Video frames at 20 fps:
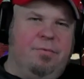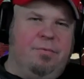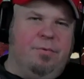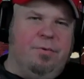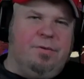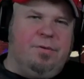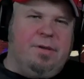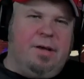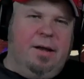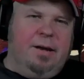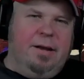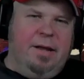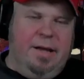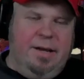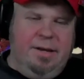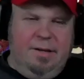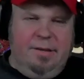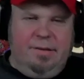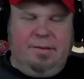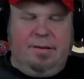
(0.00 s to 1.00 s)
wo es keine
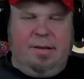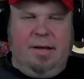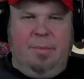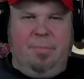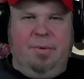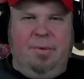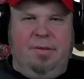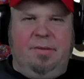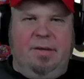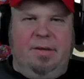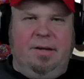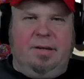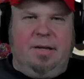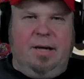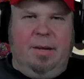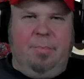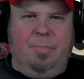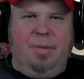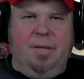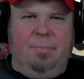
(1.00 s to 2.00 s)
Handys gab, etc.
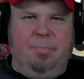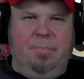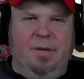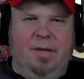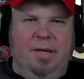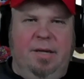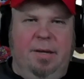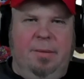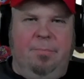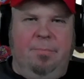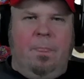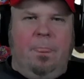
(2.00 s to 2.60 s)
pp.